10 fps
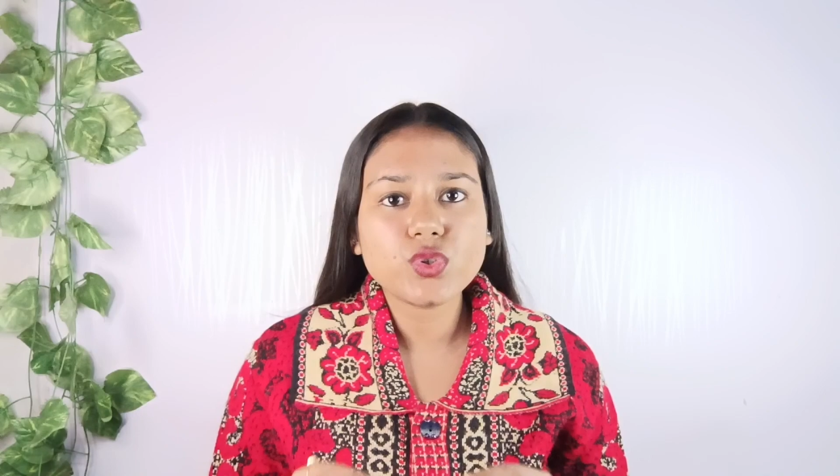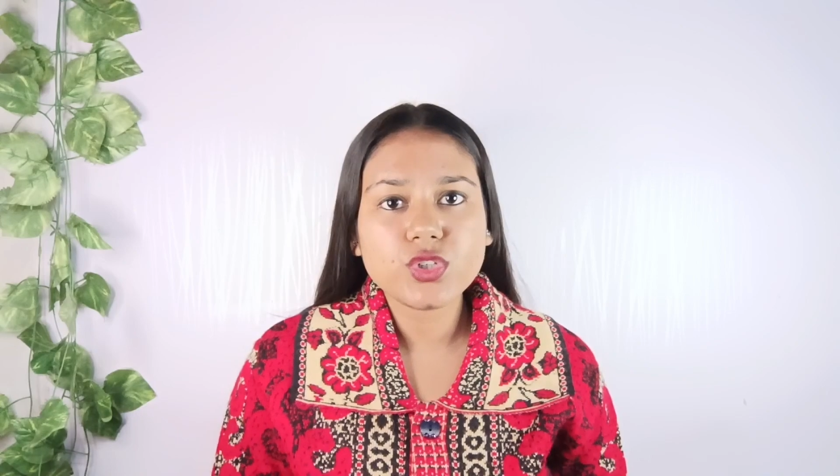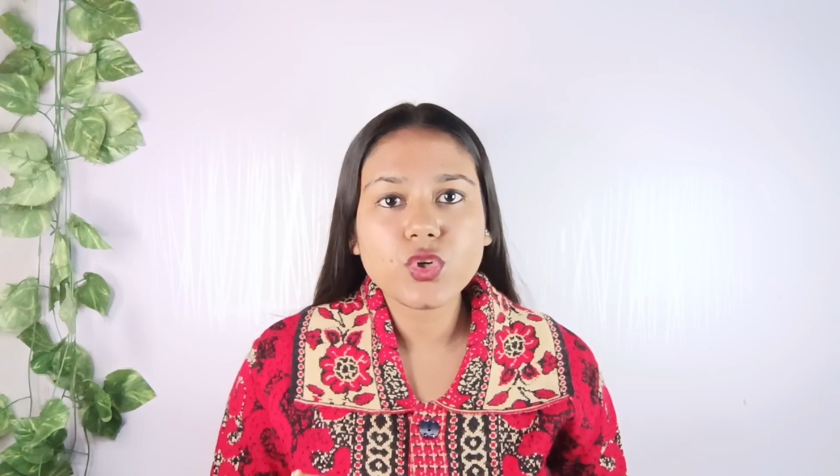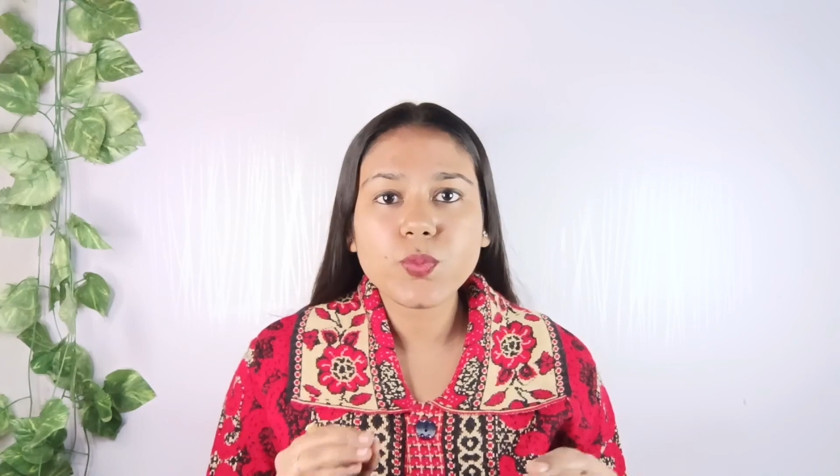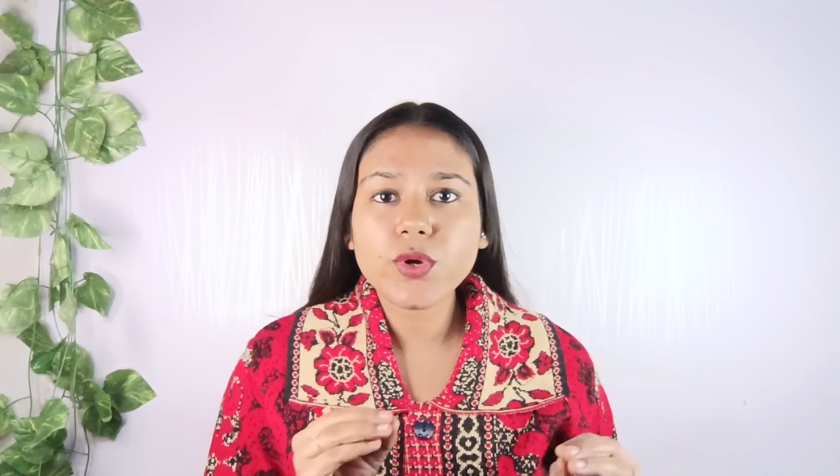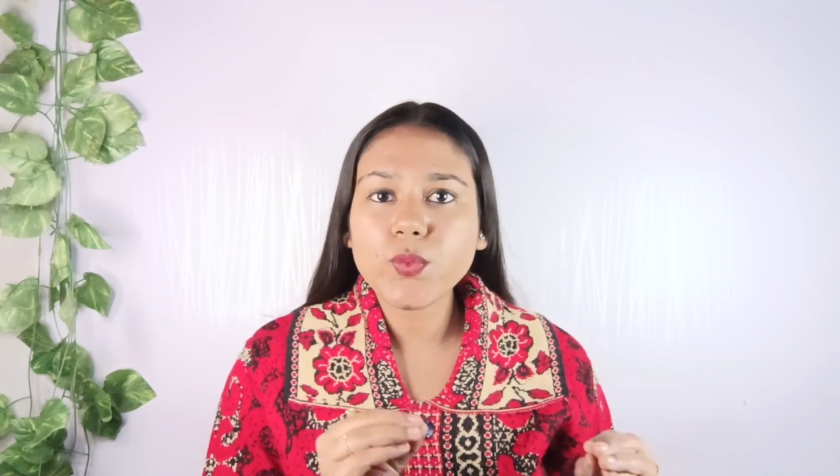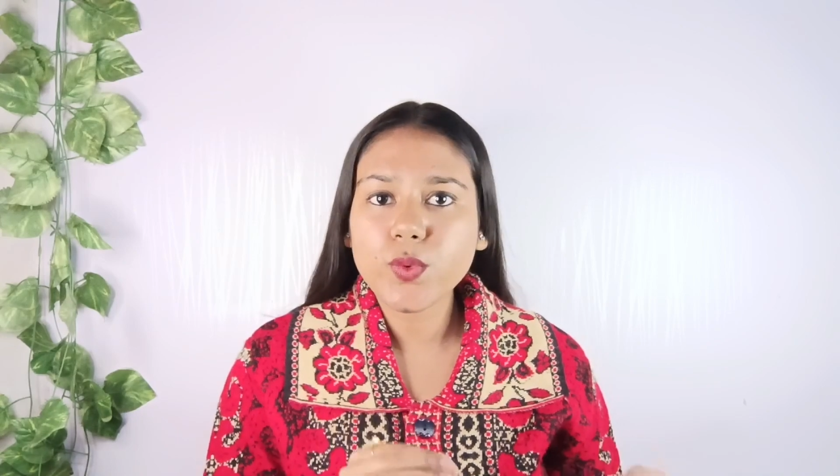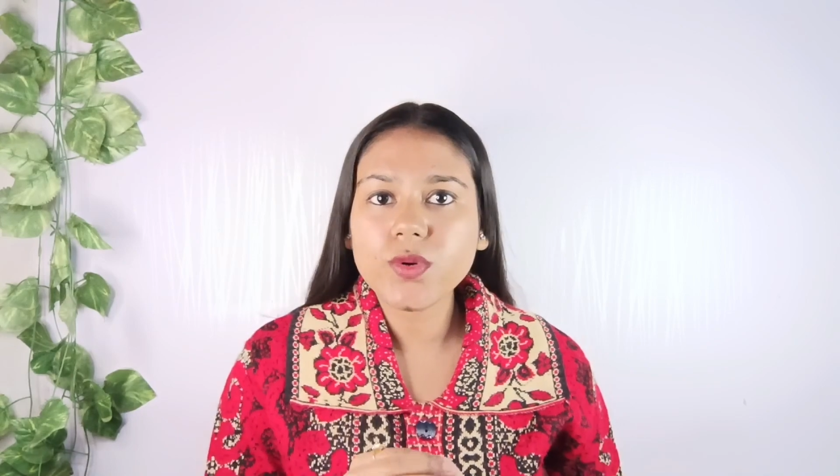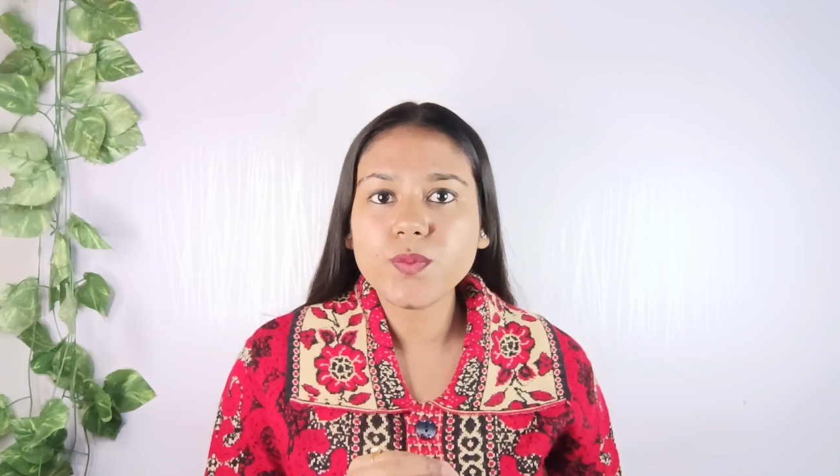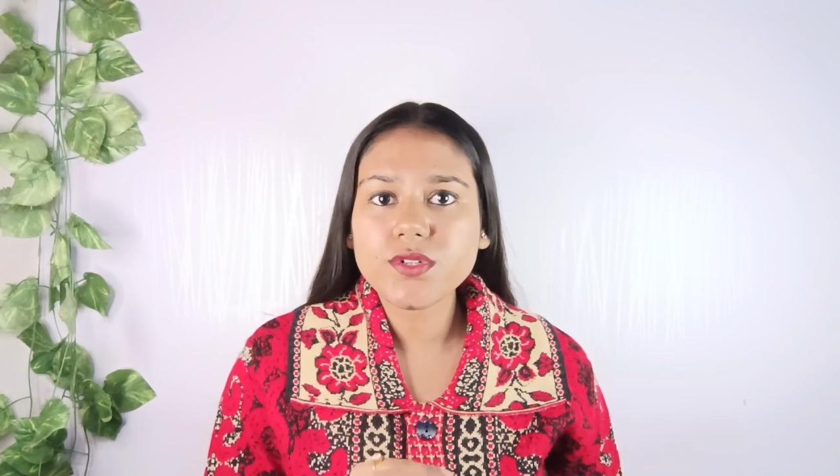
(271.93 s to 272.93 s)

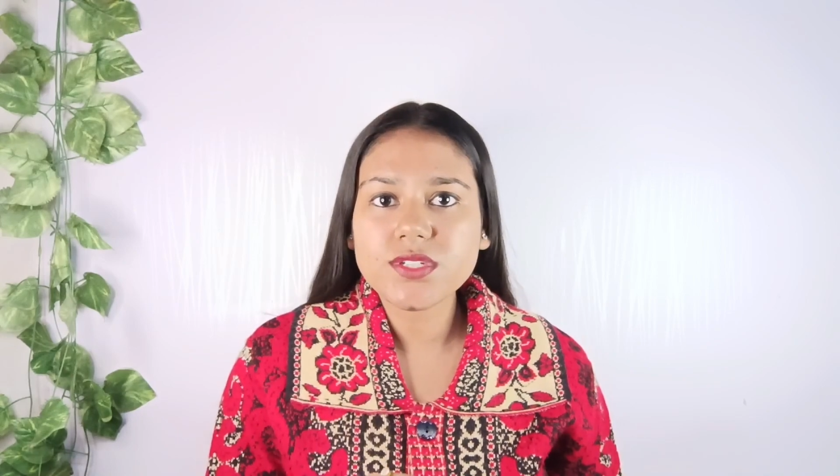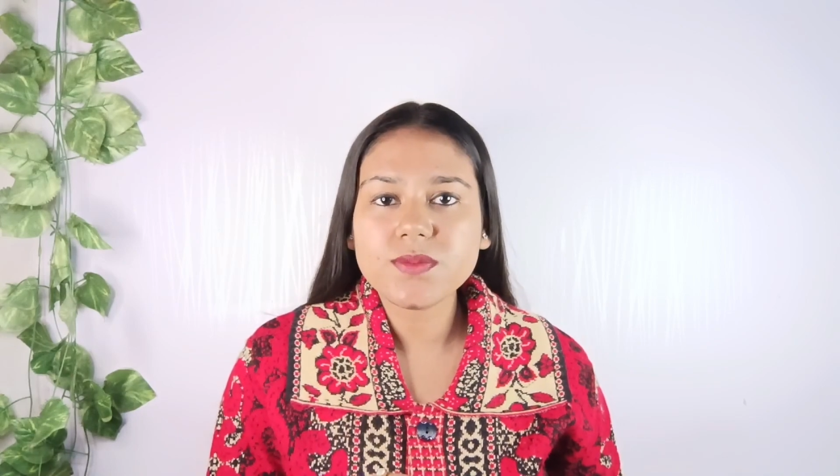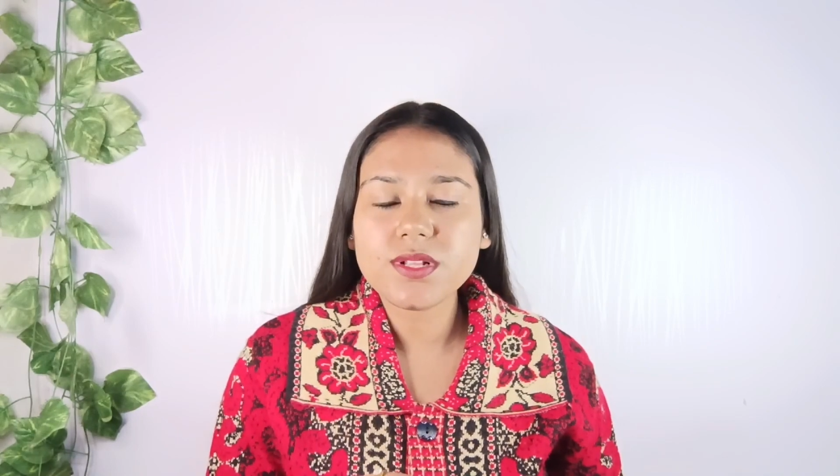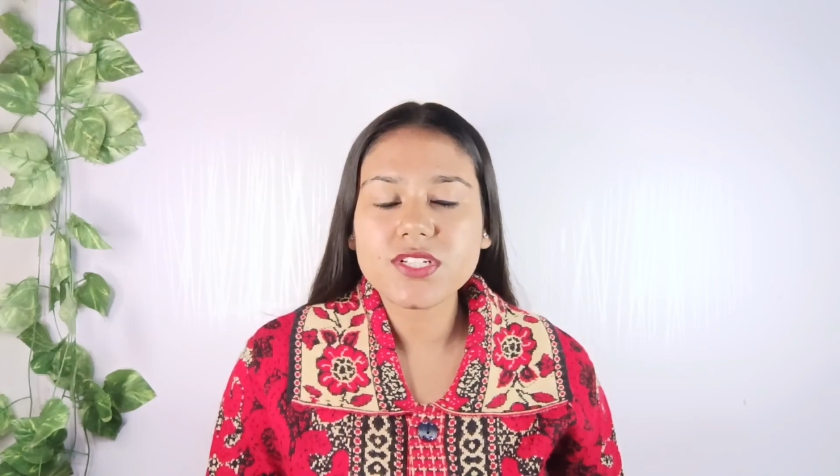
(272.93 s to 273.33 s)
0.1 परसेंट मिल